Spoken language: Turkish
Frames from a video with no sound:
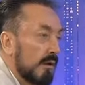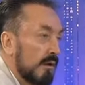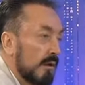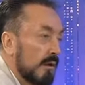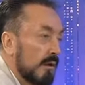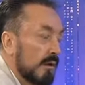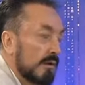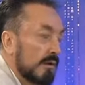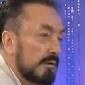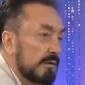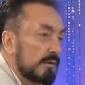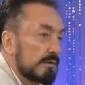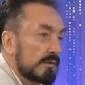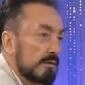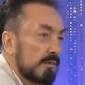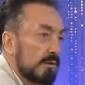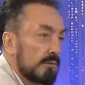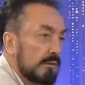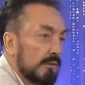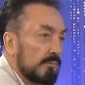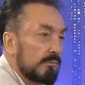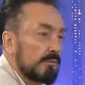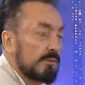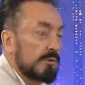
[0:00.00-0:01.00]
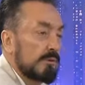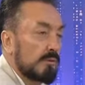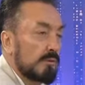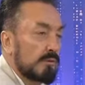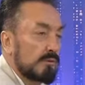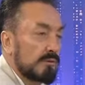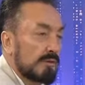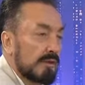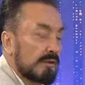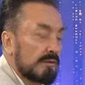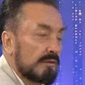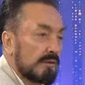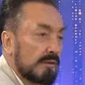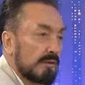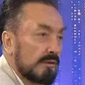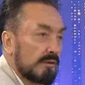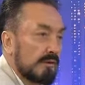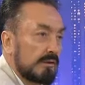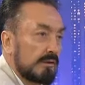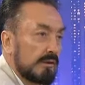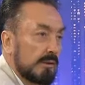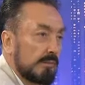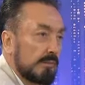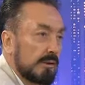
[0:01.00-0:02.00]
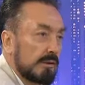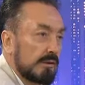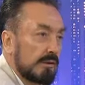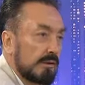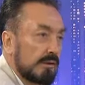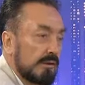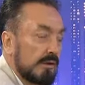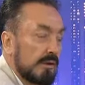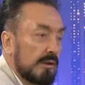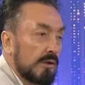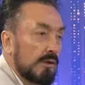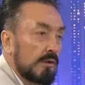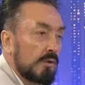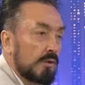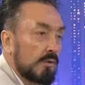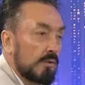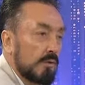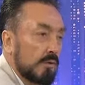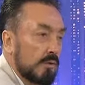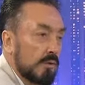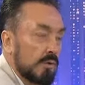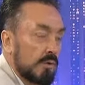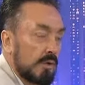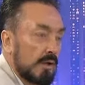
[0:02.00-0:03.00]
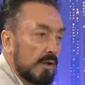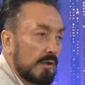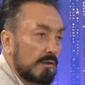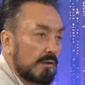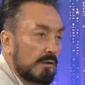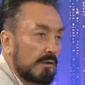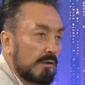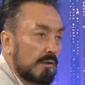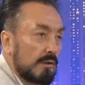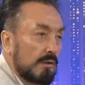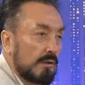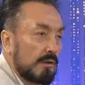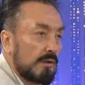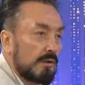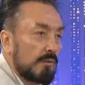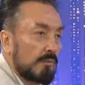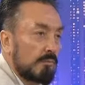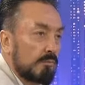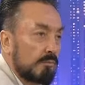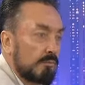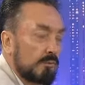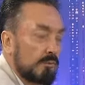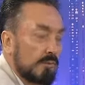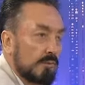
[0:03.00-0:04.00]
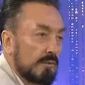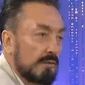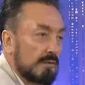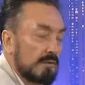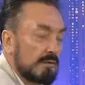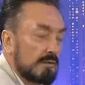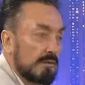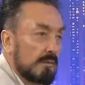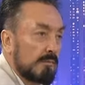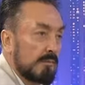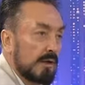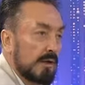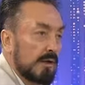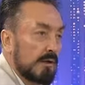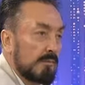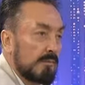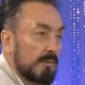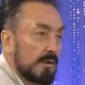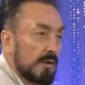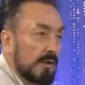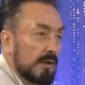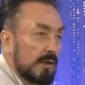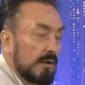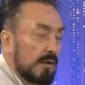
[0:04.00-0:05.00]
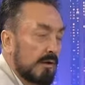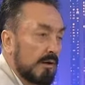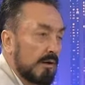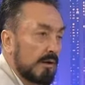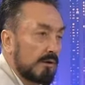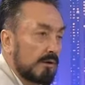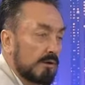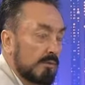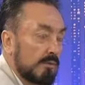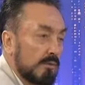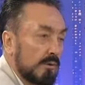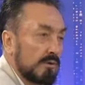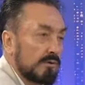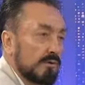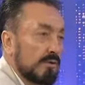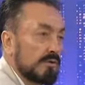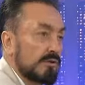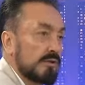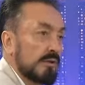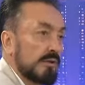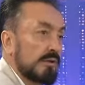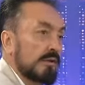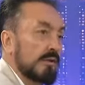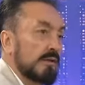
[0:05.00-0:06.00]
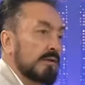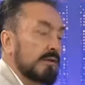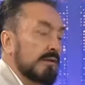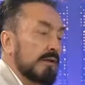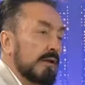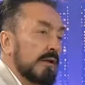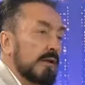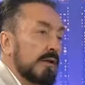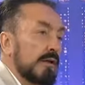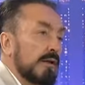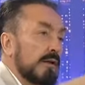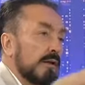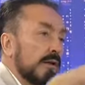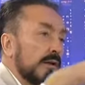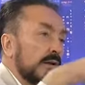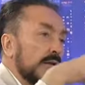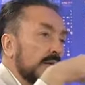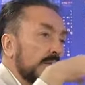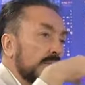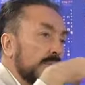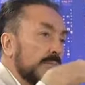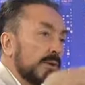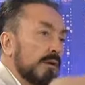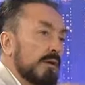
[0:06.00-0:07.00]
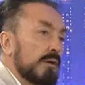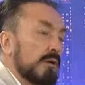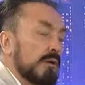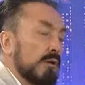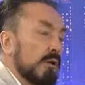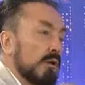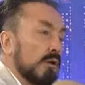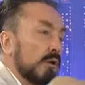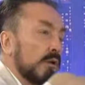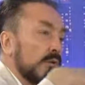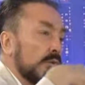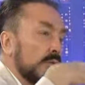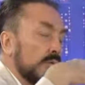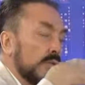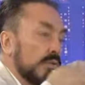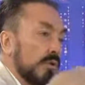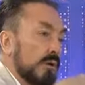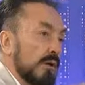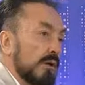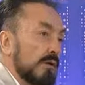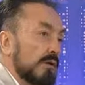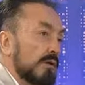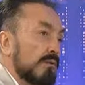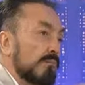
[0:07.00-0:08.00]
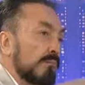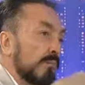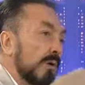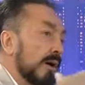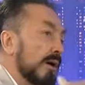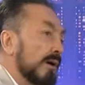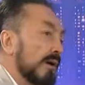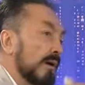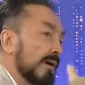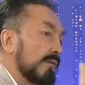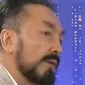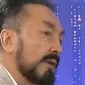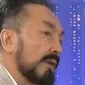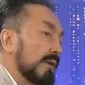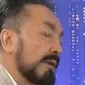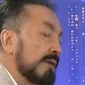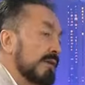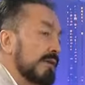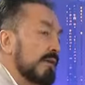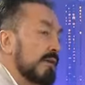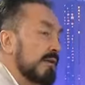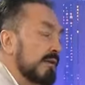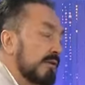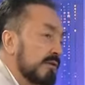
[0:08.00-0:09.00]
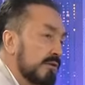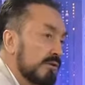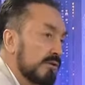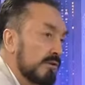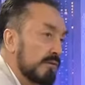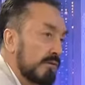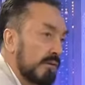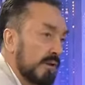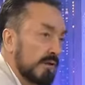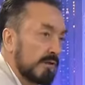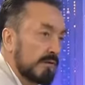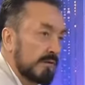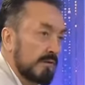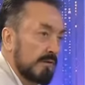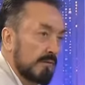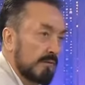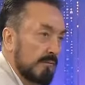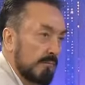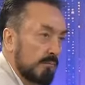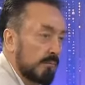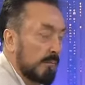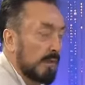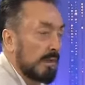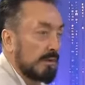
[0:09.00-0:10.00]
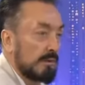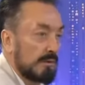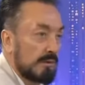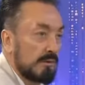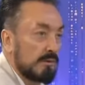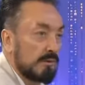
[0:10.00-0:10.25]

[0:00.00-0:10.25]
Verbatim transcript: Aynı zamanda 1980'de de demek ki Kur'an bütün İslam alemine hakim olacak şekilde bir Kur'an'ın manevi indirilişi var. Mehdi'nin